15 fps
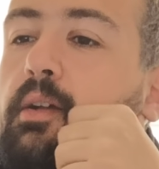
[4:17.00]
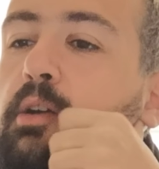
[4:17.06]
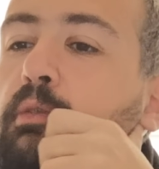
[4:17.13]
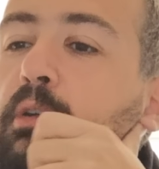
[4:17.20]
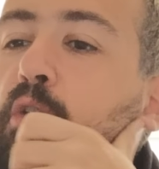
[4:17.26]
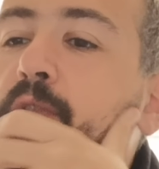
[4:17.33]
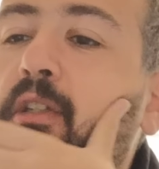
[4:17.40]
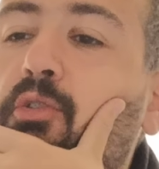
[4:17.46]
On
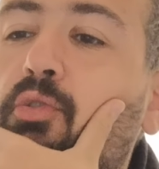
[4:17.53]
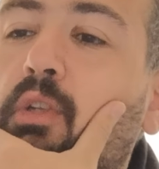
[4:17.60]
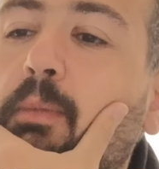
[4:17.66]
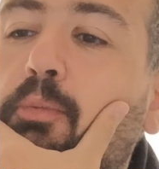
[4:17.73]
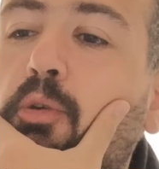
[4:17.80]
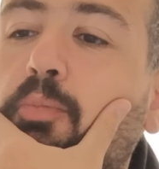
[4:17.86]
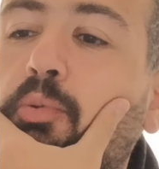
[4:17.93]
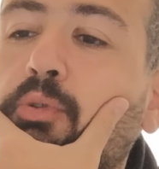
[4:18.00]
va revenir sur les
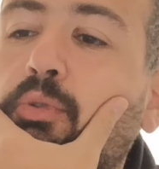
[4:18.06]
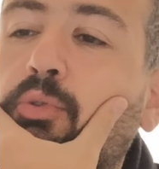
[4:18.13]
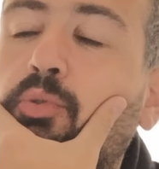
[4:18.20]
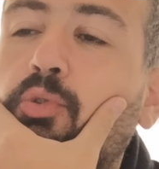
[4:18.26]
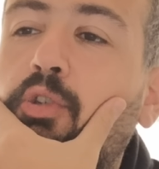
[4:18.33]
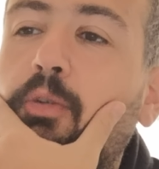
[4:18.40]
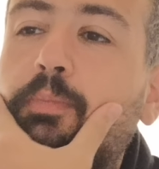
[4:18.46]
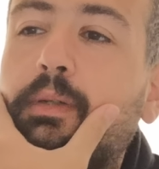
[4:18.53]
propos de
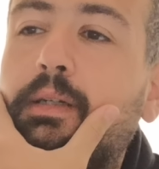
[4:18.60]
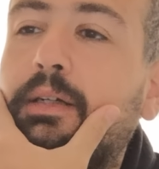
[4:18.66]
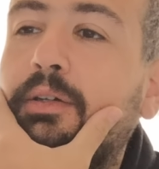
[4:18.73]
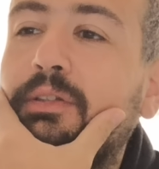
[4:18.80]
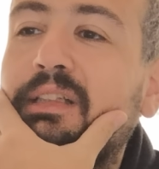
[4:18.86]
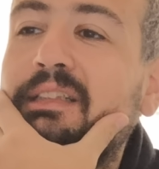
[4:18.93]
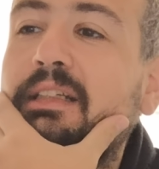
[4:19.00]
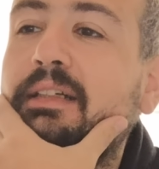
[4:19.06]
ton copain
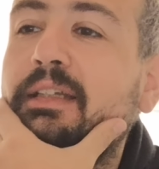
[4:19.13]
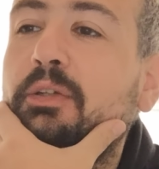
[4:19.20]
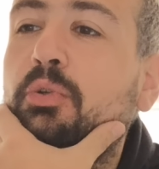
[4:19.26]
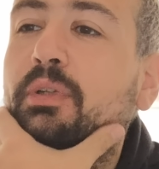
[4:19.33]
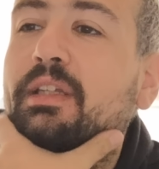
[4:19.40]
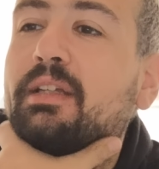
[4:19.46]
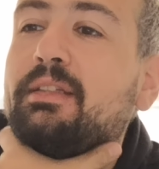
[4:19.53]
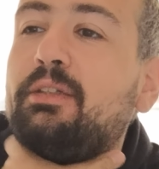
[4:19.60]
euh, Daniel
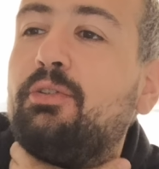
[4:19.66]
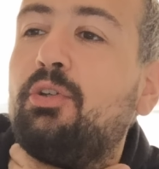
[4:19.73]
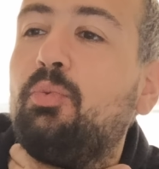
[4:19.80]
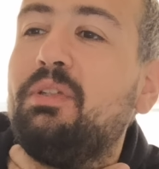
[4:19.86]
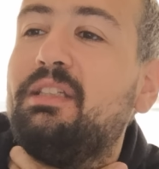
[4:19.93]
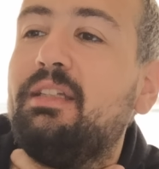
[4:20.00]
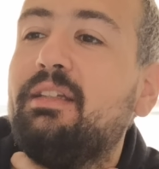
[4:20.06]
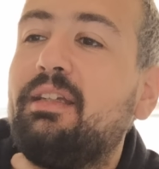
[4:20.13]
Riolo qui a dit que
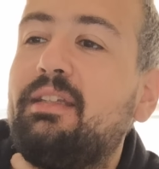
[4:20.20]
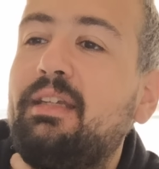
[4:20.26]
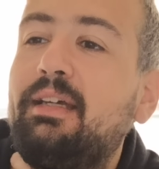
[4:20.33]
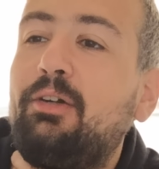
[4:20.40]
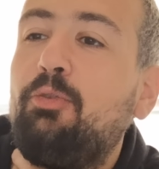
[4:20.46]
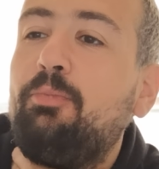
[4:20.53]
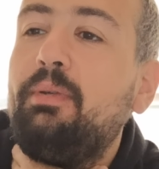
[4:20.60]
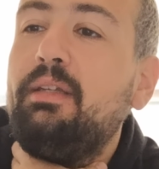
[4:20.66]
Luis Enrique
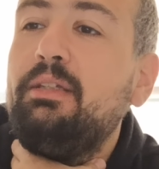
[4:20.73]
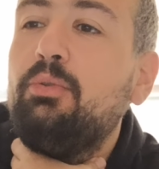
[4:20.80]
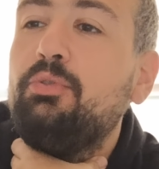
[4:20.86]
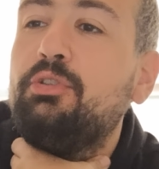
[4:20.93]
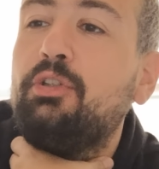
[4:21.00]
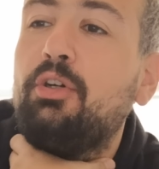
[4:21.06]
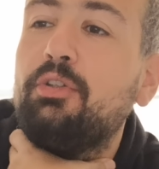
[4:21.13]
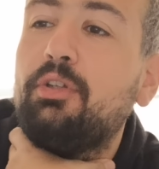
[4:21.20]
a obéi
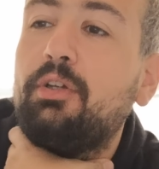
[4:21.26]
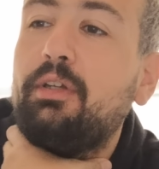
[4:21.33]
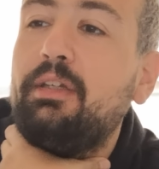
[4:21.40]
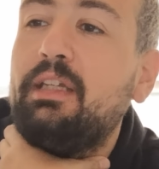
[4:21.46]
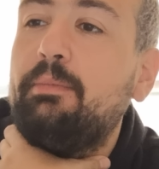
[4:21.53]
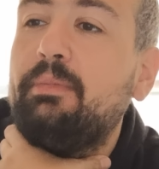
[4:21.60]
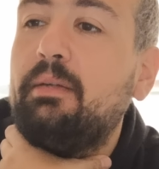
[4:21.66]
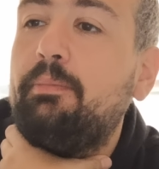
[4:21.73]
aux ordres
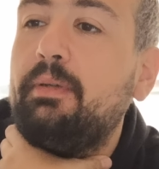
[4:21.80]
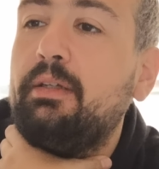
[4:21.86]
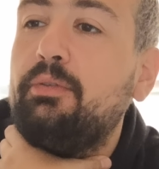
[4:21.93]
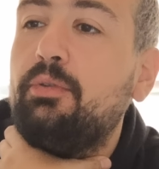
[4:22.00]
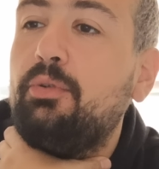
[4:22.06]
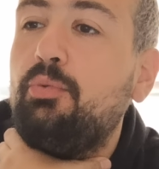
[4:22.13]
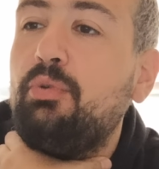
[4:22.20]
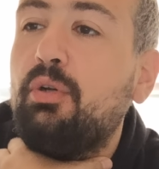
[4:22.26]
et Mbappé
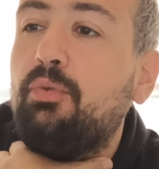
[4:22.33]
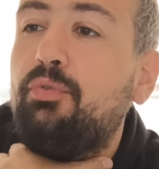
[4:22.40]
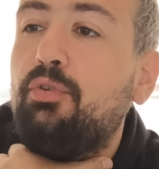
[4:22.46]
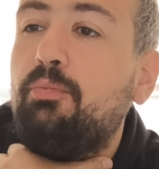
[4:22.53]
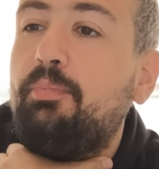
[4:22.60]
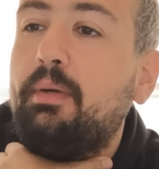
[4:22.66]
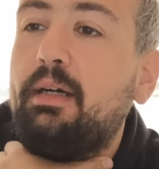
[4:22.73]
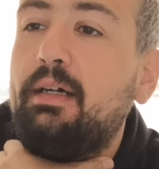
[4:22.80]
ne lui en
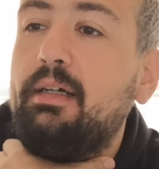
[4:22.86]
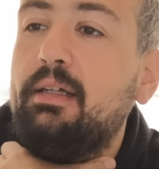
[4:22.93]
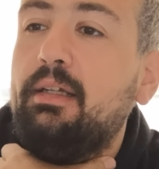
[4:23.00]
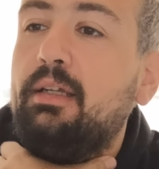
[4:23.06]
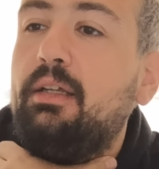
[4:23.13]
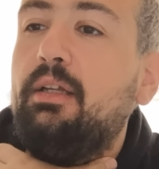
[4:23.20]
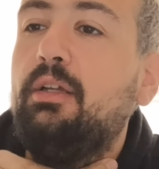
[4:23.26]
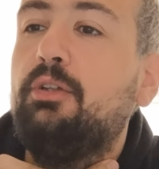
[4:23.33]
veut pas.
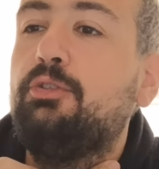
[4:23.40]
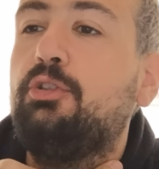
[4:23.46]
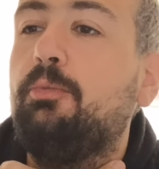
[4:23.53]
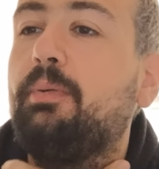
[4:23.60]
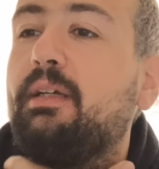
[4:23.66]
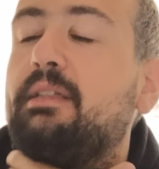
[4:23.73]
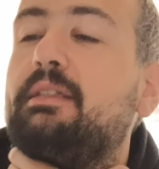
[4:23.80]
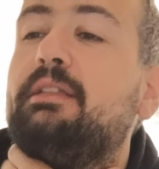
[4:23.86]
Ce
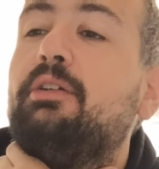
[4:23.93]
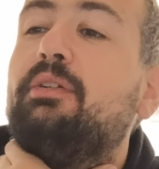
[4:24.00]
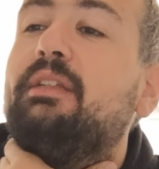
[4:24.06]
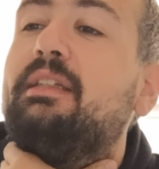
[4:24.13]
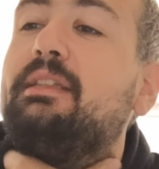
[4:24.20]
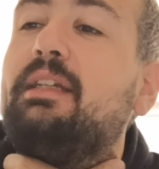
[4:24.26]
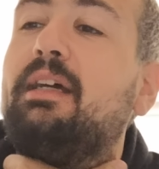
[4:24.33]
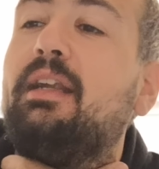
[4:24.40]
président
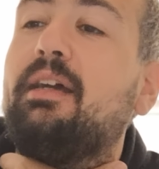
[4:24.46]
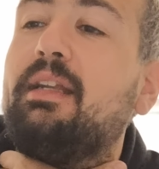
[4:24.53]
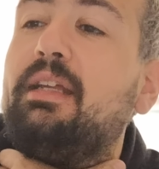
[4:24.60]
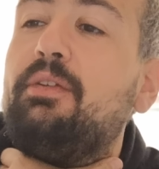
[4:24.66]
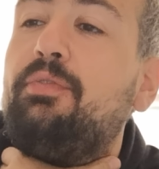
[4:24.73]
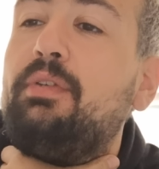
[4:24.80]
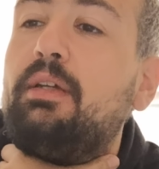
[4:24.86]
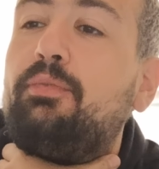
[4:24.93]
Nasser
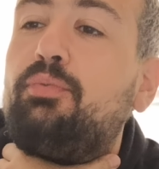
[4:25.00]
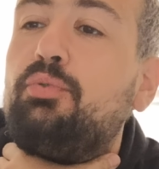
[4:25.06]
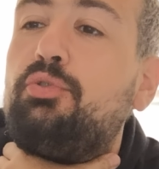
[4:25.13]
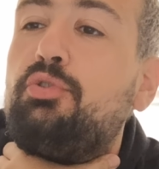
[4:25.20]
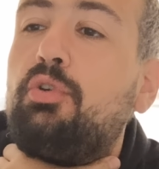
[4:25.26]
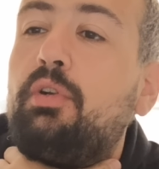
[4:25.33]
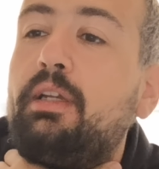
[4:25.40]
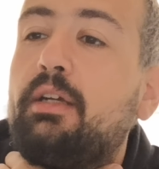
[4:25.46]
Al-Khelaifi a
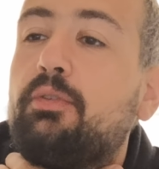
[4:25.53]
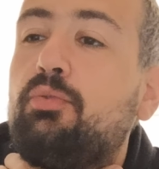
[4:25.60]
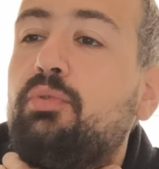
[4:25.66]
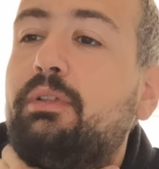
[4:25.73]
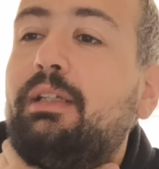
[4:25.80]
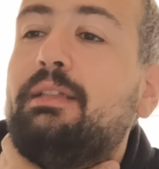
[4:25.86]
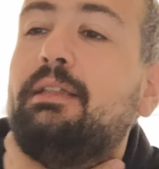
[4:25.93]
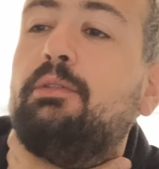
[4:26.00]
foutu en l'air
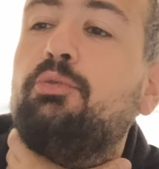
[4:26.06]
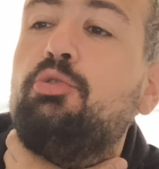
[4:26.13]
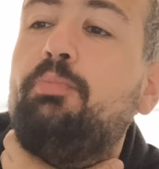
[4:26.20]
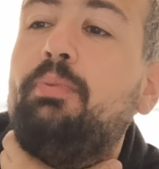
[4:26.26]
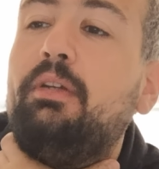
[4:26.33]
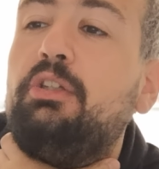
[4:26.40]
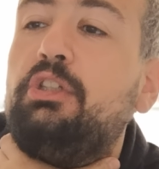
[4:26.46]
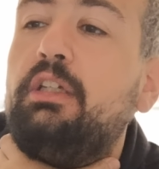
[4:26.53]
toute la saison du
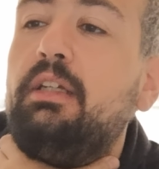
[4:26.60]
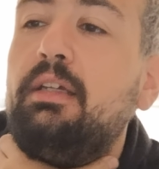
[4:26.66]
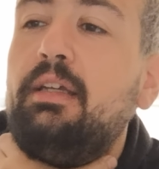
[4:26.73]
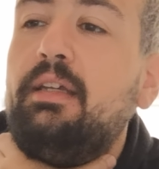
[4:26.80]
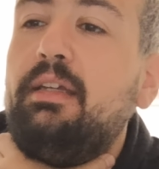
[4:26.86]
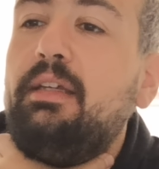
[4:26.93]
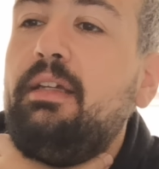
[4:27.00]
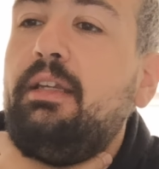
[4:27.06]
PSG
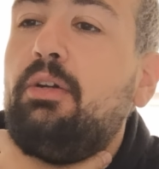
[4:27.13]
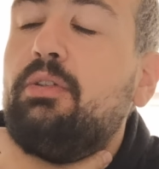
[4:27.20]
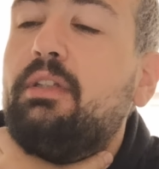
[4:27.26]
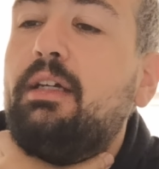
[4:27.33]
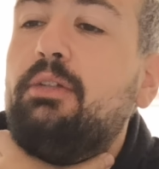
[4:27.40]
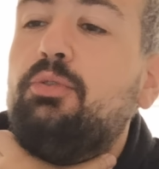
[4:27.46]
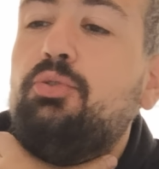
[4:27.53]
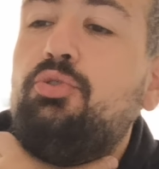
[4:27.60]
et il est en
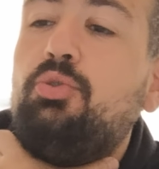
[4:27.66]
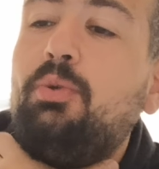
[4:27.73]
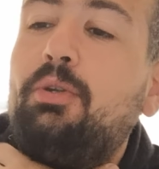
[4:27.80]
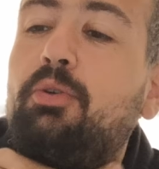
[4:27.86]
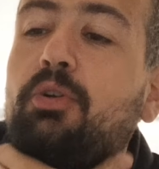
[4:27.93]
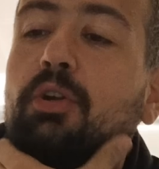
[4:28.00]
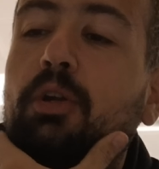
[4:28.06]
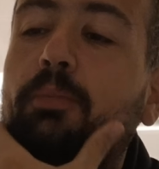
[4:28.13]
train de tuer
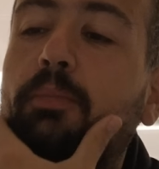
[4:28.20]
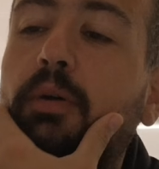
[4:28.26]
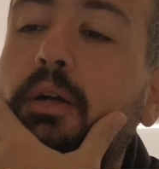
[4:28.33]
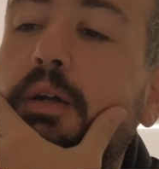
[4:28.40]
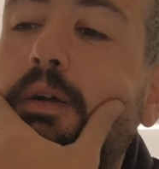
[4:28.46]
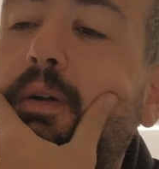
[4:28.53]
le club.